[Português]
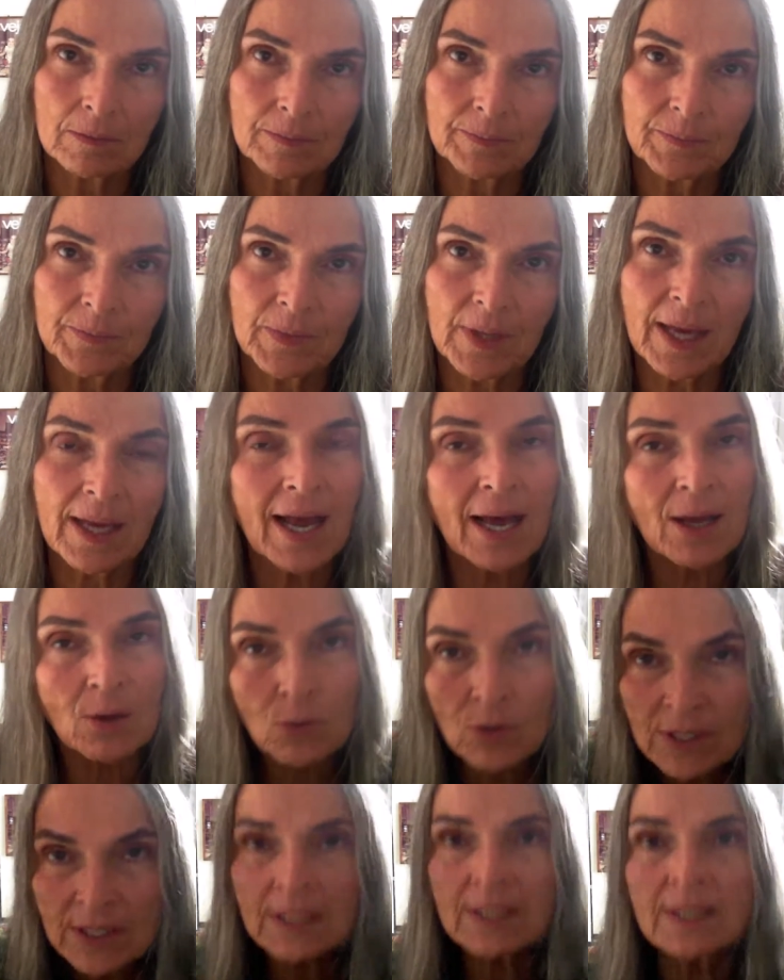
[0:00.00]
Tá lá a
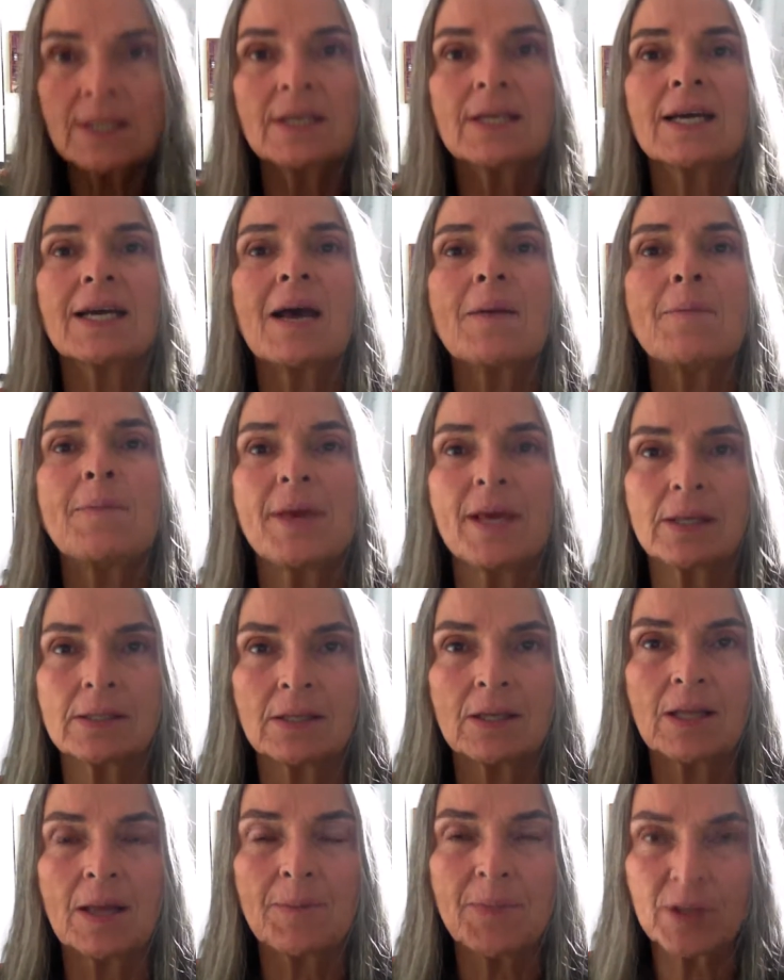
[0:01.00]
luzinha na
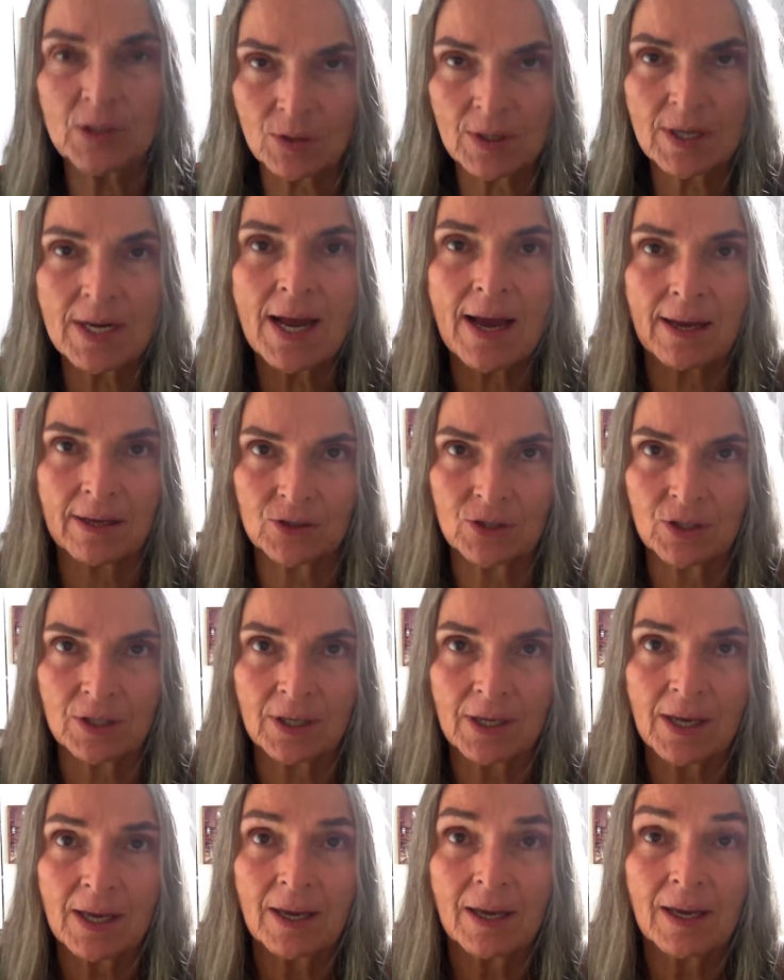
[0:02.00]
cabeça da personagem.
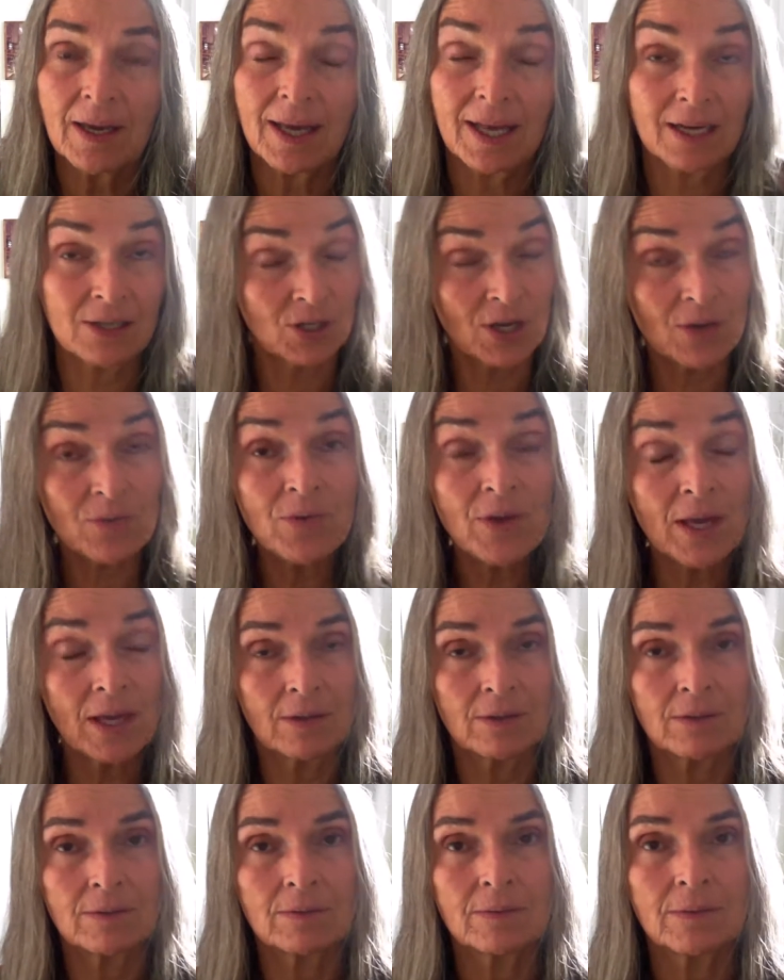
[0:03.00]
Ela já
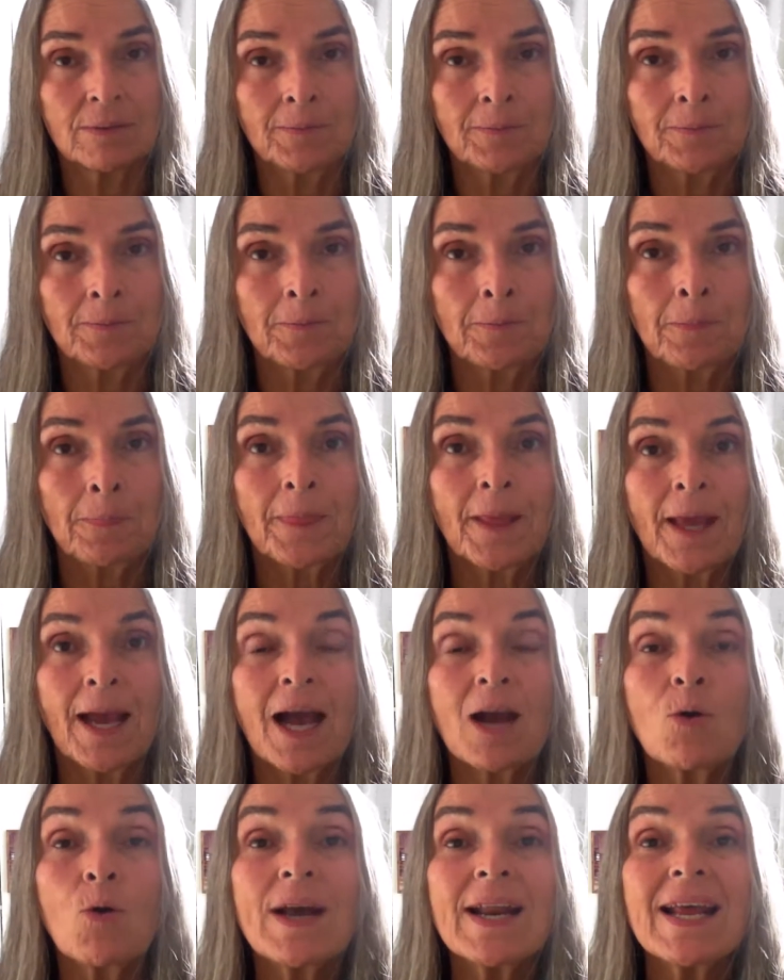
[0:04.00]
veio.
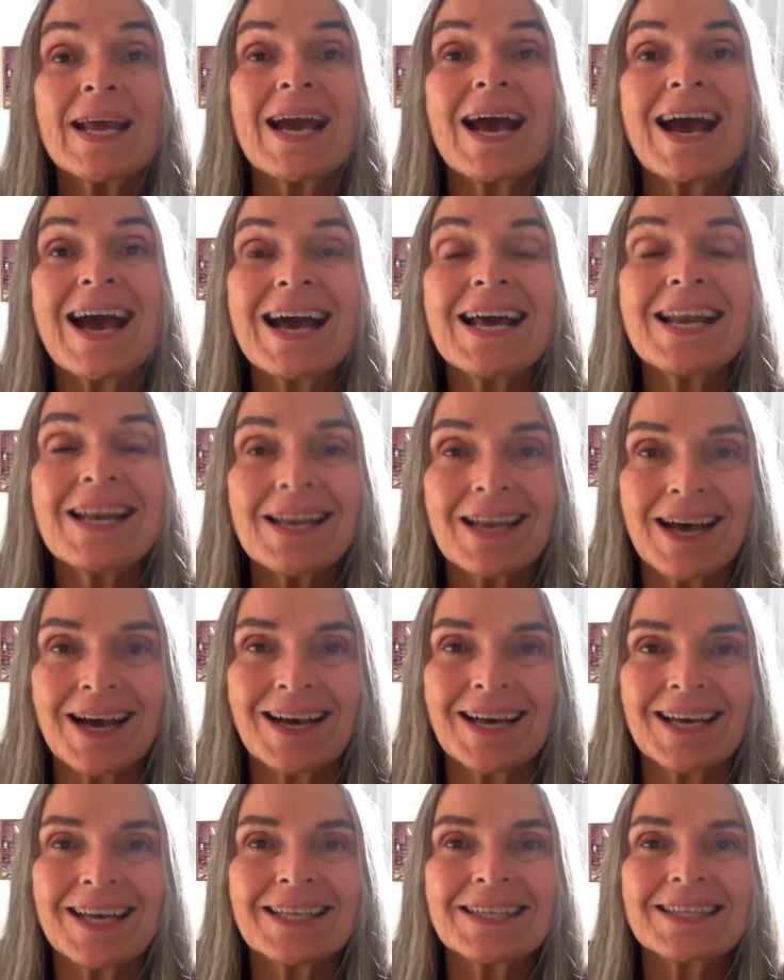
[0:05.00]
Agora é ralar,
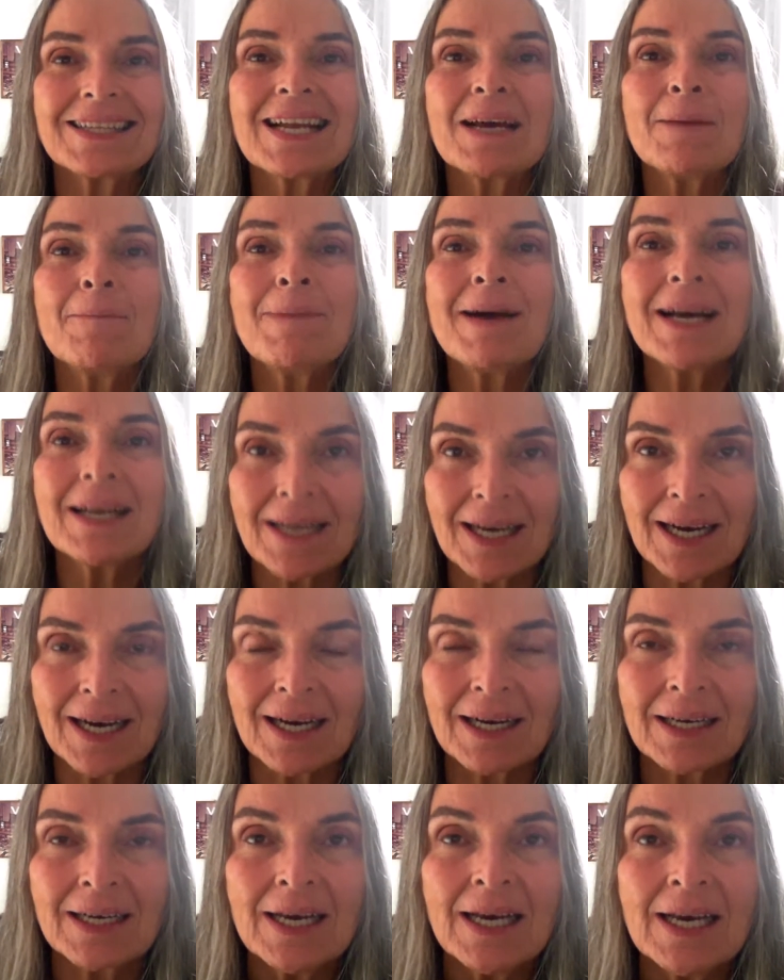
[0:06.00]
é trabalhar.
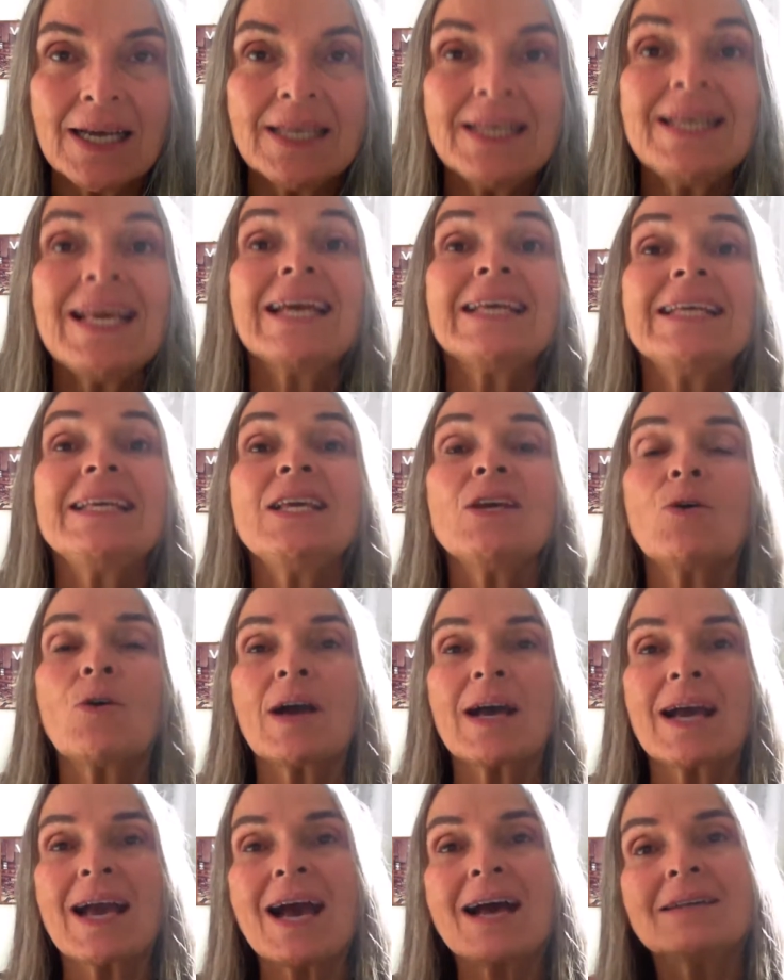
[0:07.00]
E aí
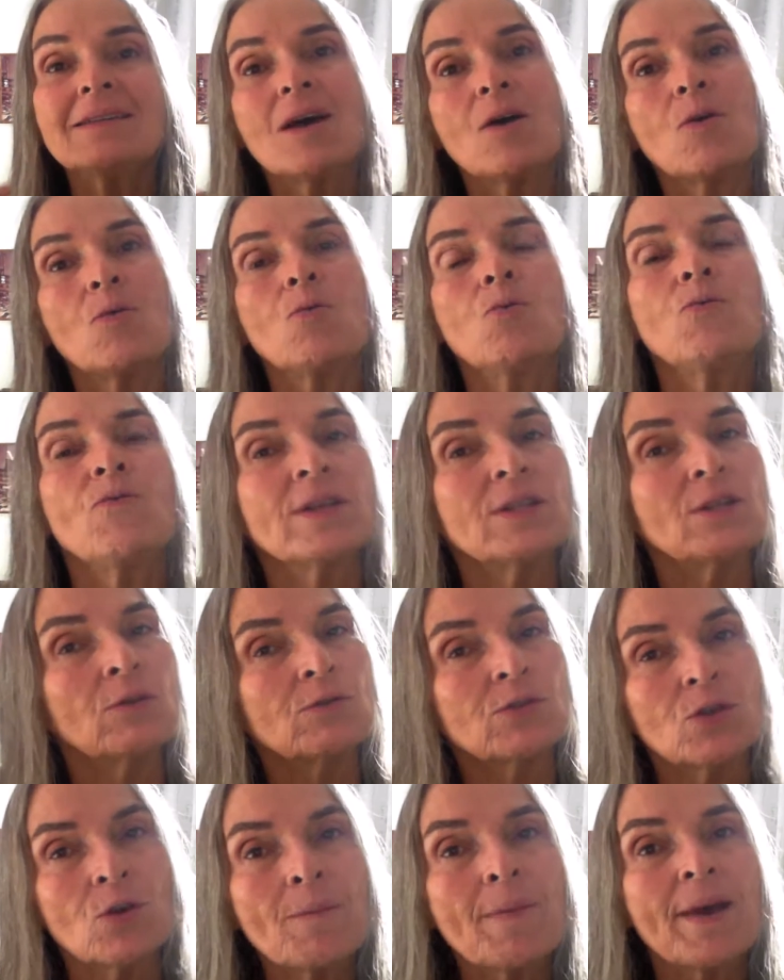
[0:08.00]
cada um vai ter o
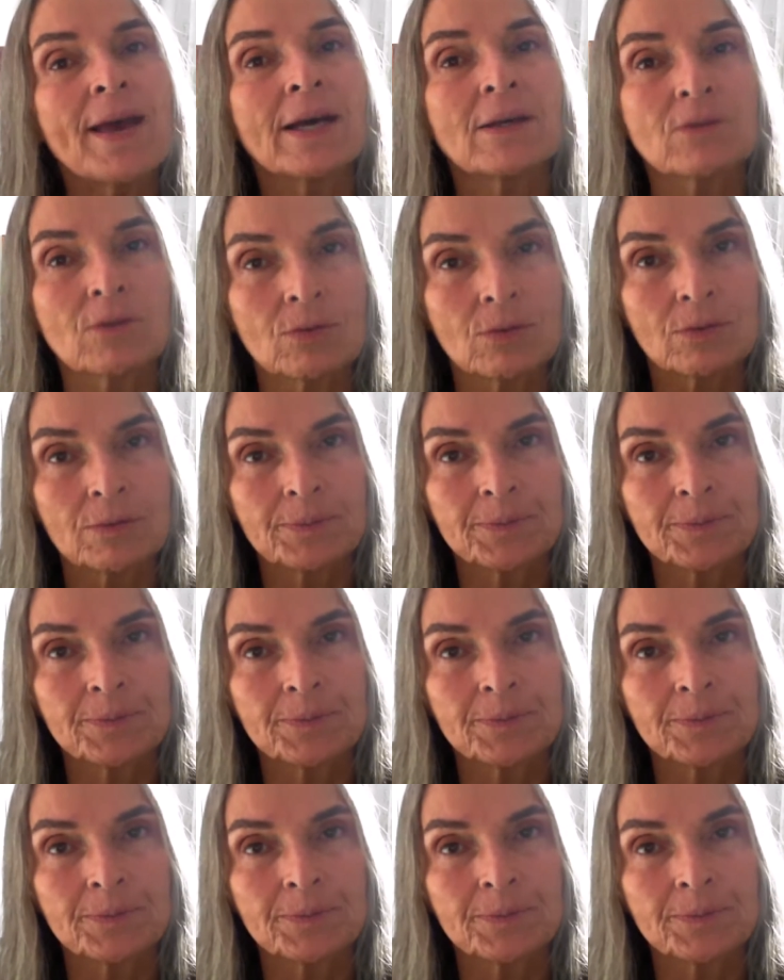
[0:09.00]
seu método